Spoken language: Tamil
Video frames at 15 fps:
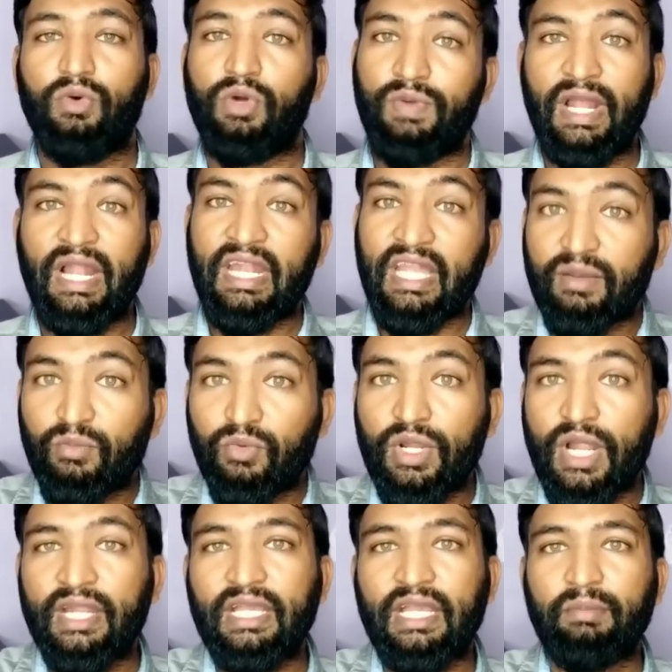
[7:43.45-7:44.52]
ஒருவேளை நீங்கள்
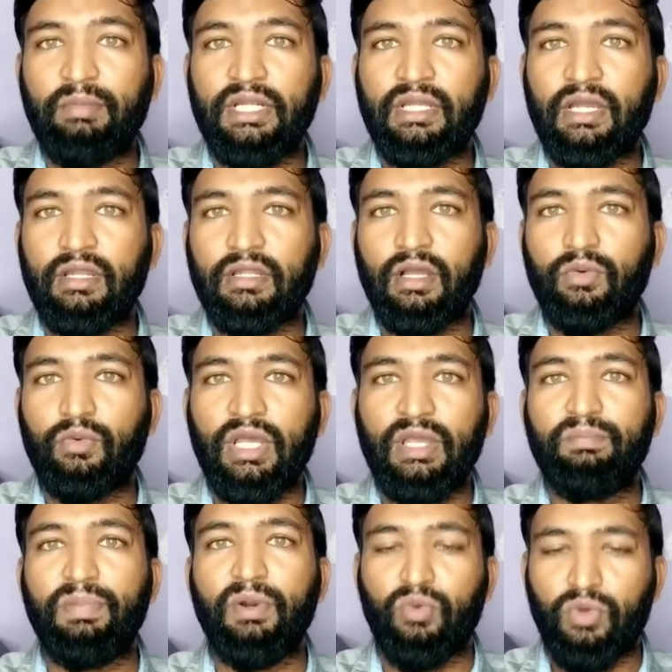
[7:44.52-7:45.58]
முன்னாடியே கம்மிட் ஆயிருந்தால் கூட
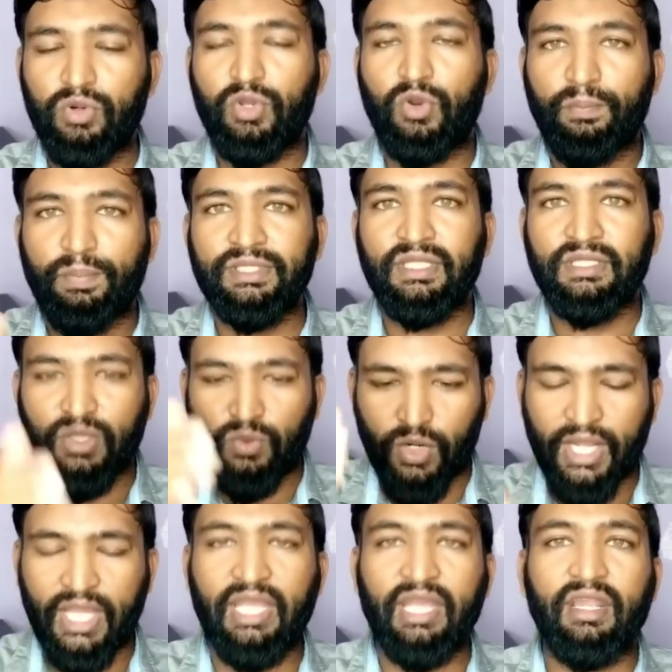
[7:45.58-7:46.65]
இப்போ உங்களுடைய ஒப்பந்தத்தை
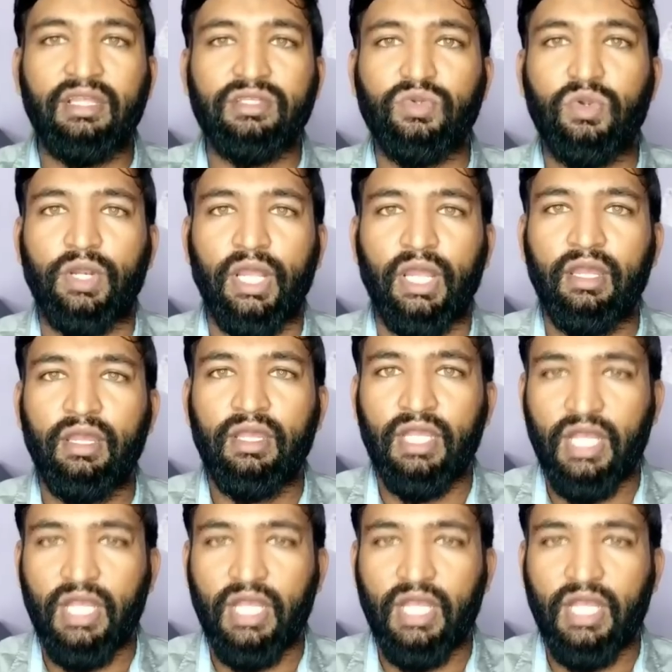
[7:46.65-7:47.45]
உடைங்கன்னு நான் சொல்கிறேன்